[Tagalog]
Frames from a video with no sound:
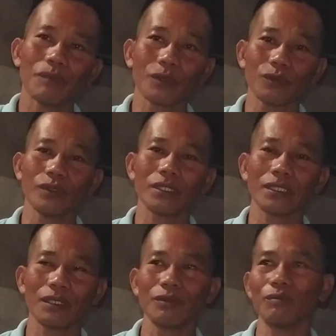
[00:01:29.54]

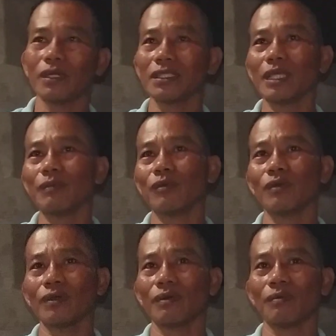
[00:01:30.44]
marunong, yung baga
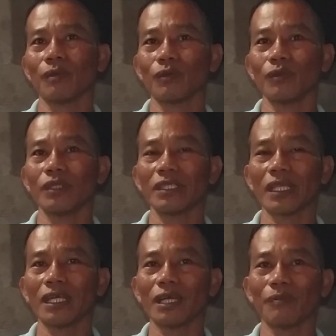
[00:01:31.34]
tipong marunong yung
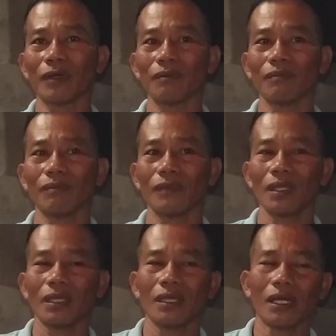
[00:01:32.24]
talaga kapag
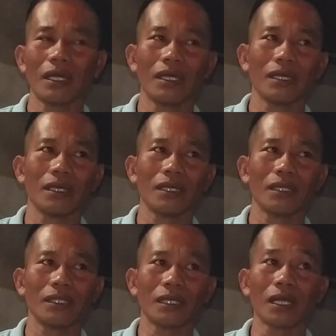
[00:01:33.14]
uh,
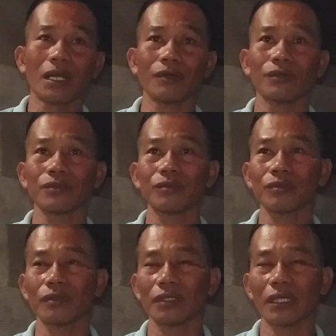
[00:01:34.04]
nakakahutot,
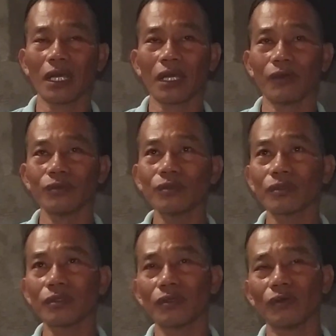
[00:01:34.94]

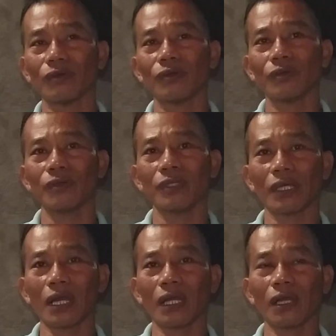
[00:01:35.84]
nakakahutot o
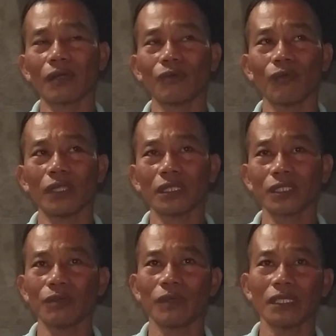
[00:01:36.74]
nakakakuha lang
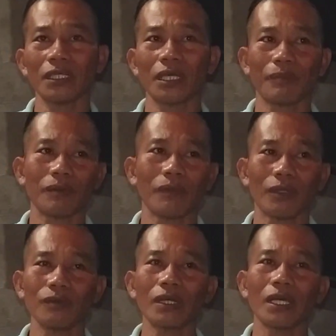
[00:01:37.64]
sa'yo. Magaling kapag
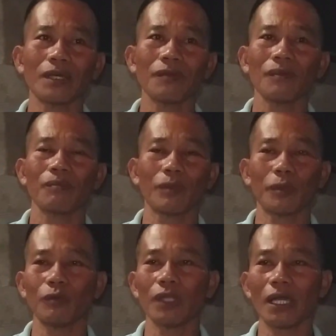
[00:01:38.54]
meron ka,
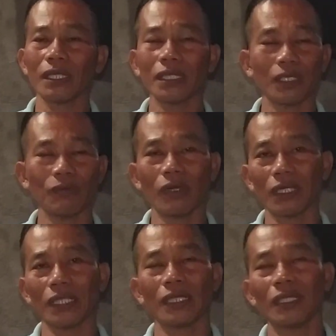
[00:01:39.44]
kapag wala ka na, iiwan ka
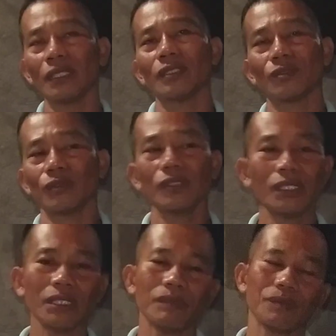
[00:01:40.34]
na. So, yun
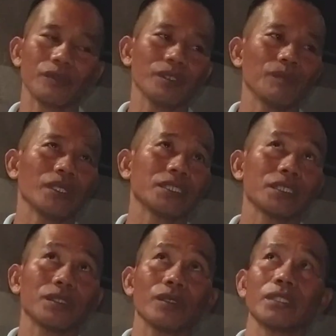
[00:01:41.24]
lang naman for the vlogging
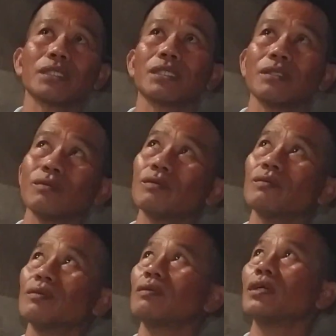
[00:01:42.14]
shop stories.
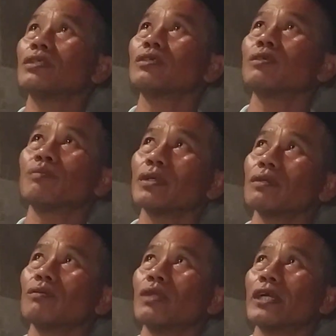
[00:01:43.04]
Yung, ano, yung
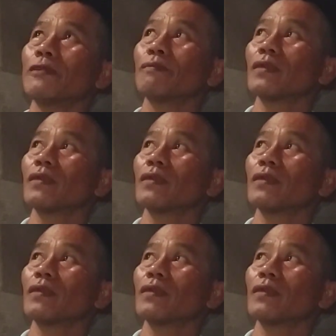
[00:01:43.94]
pag-ulan,